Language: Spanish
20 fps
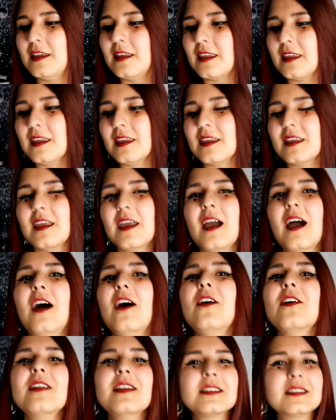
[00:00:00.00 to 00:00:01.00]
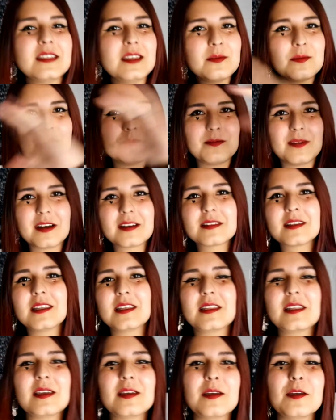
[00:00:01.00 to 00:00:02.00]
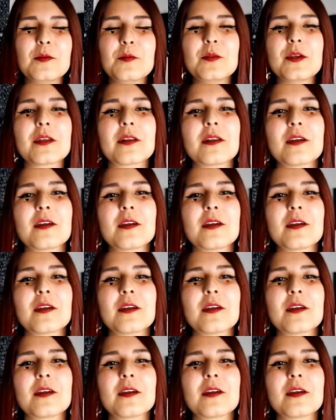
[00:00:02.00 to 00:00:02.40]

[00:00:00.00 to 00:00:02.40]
y que ahora sí parte de mis